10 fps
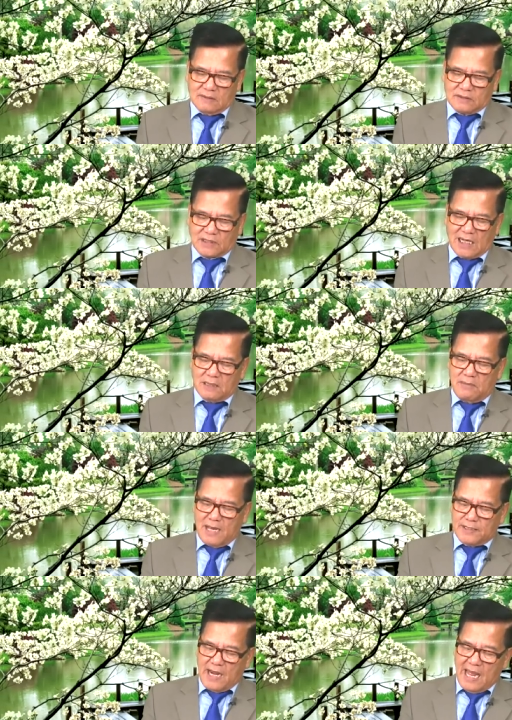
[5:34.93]

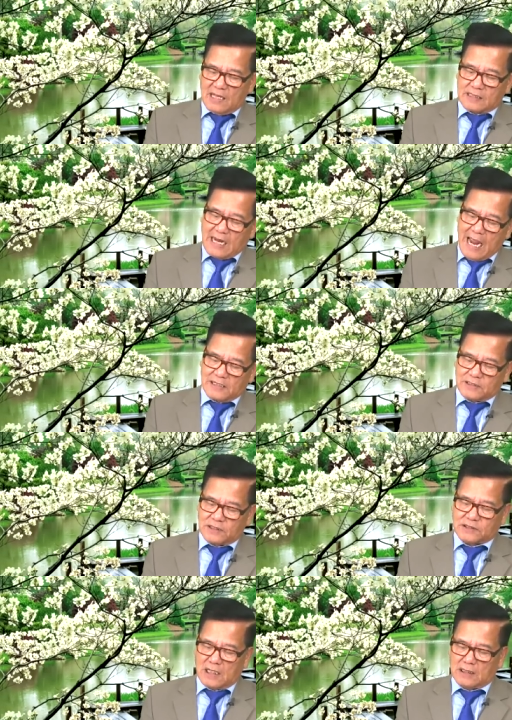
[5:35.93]
Taliban đã khai
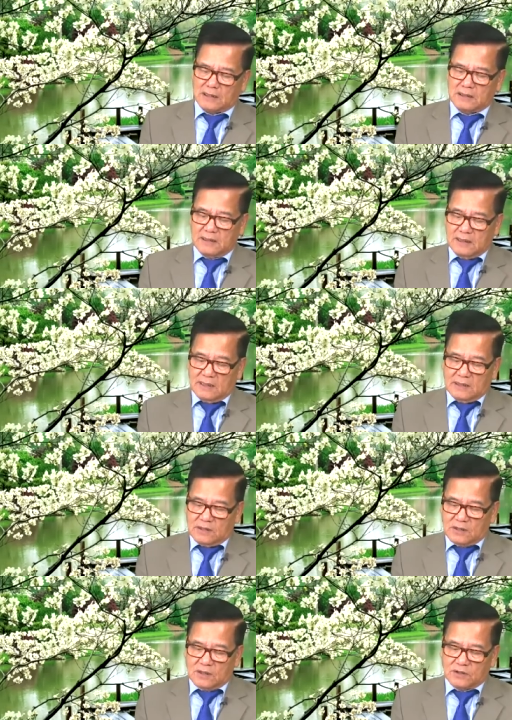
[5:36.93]
thiết rằng
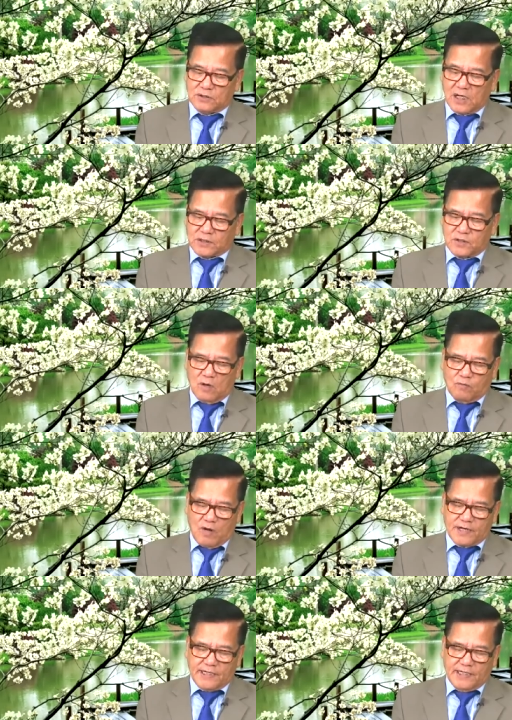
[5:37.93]
rất nhiều
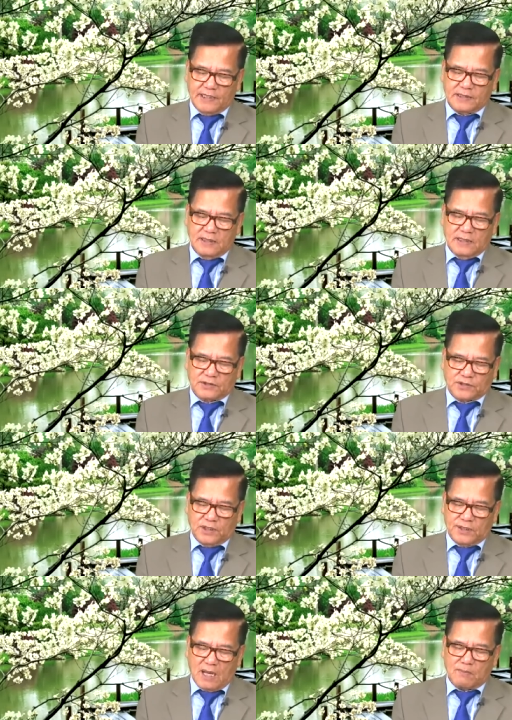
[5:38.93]
võ khí
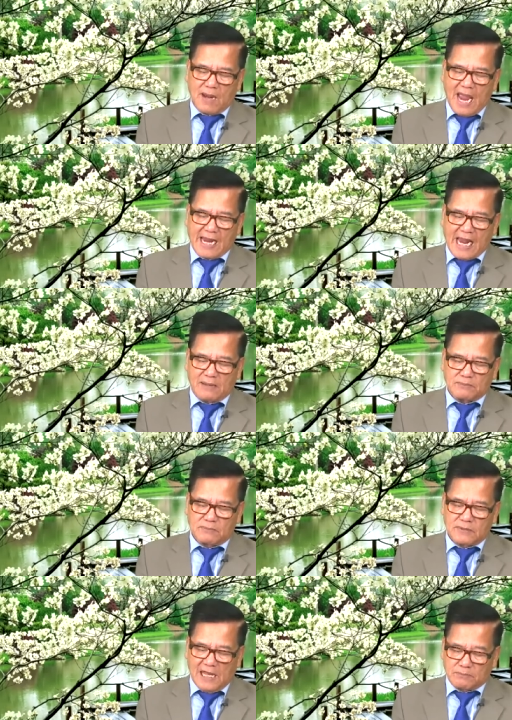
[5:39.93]
từ năm hai
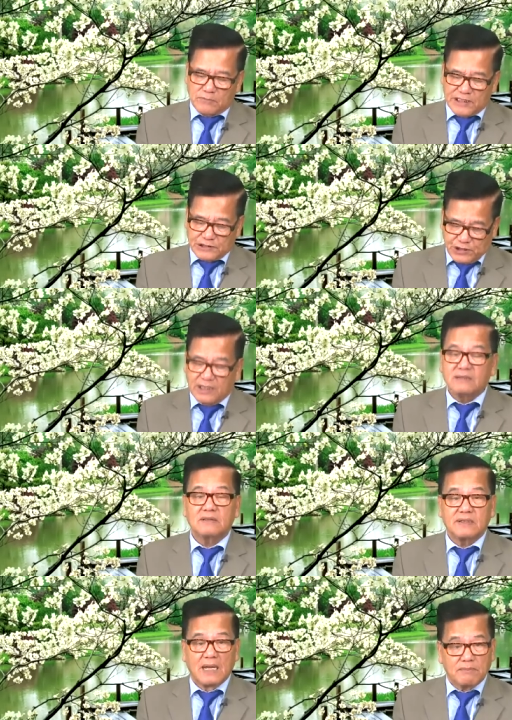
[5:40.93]
nghìn không trăm mười chín
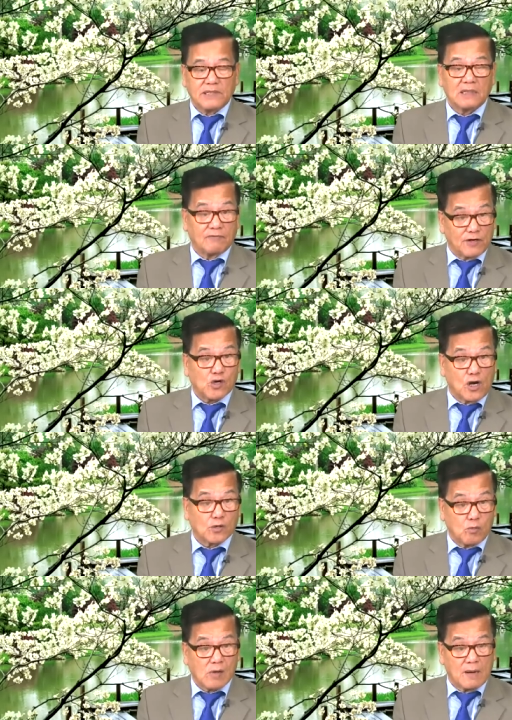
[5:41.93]
đến bây giờ vẫn
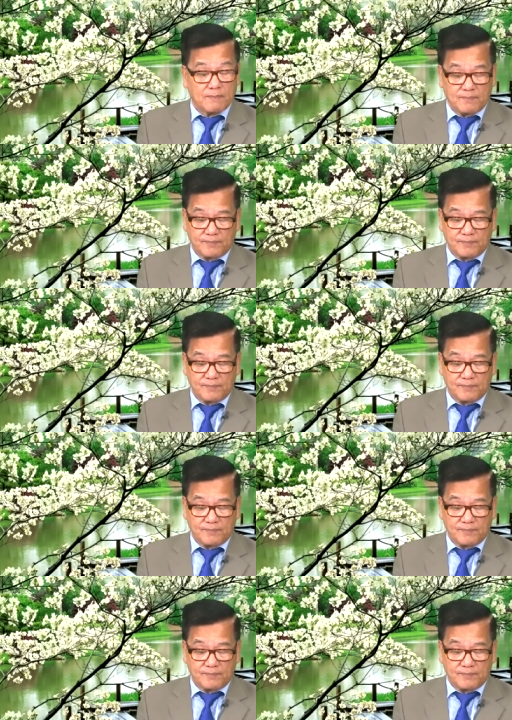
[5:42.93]
còn cung cấp